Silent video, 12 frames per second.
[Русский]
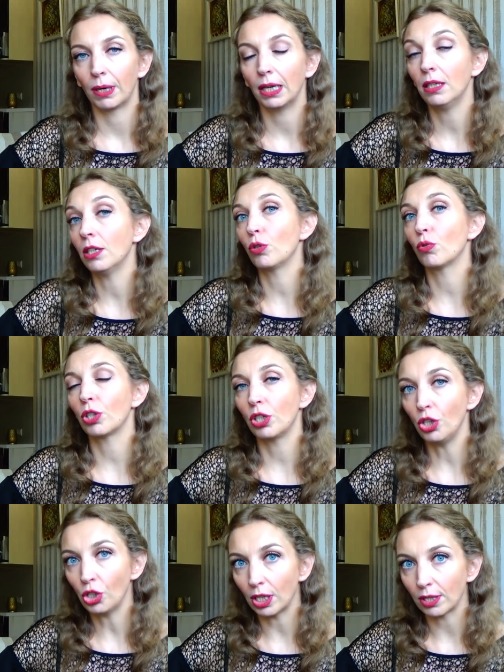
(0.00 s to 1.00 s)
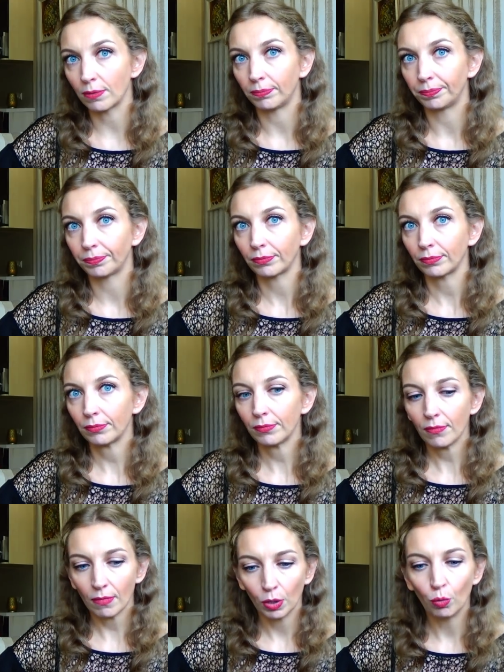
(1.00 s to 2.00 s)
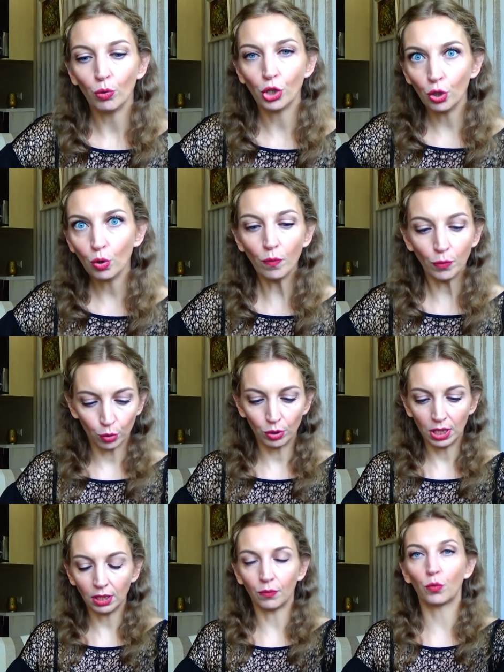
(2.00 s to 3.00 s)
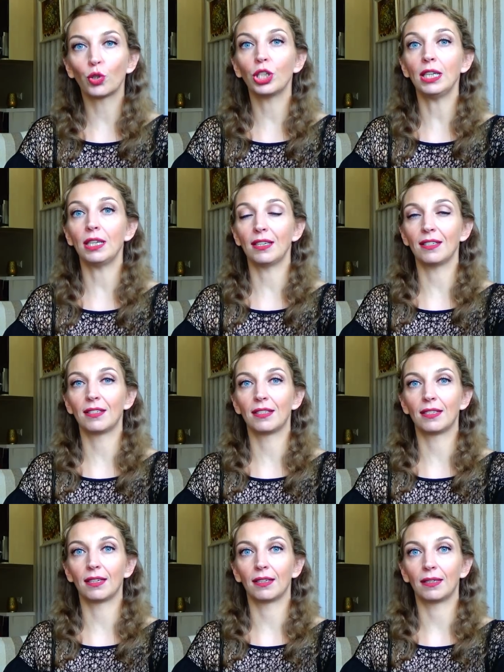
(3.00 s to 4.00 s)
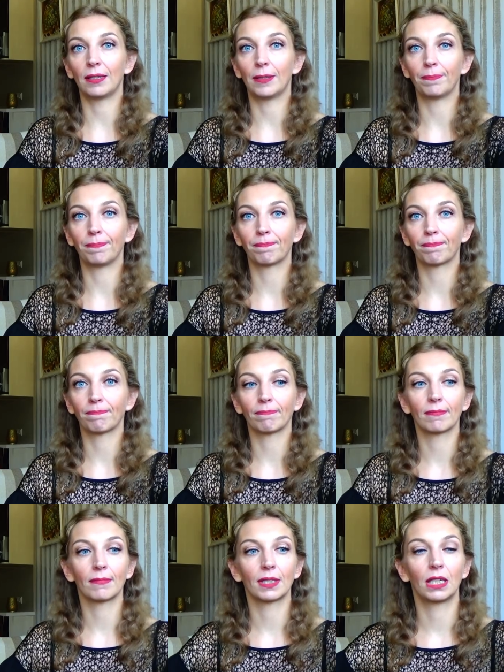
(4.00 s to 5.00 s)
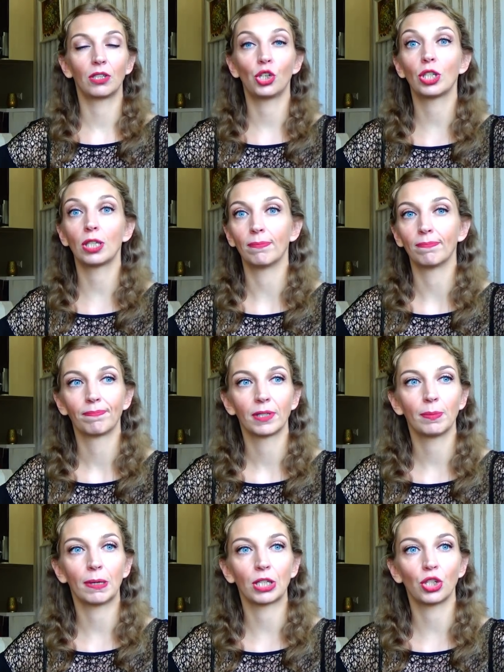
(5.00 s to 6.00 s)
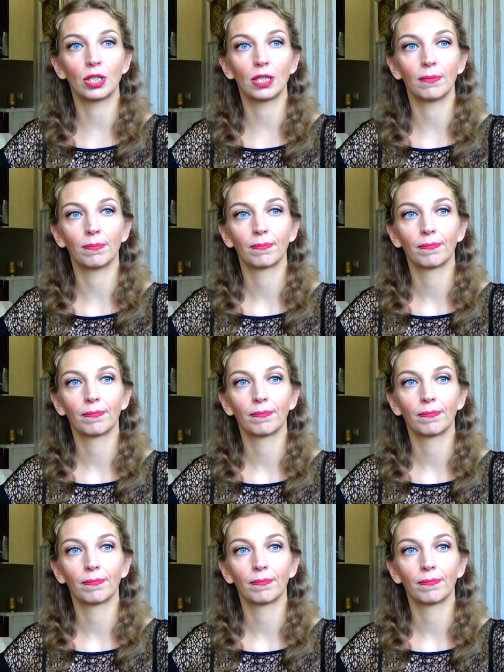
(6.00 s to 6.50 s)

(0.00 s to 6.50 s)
Они есть уже сейчас. У учеников и студентов уже есть э, часы, смарт-часы.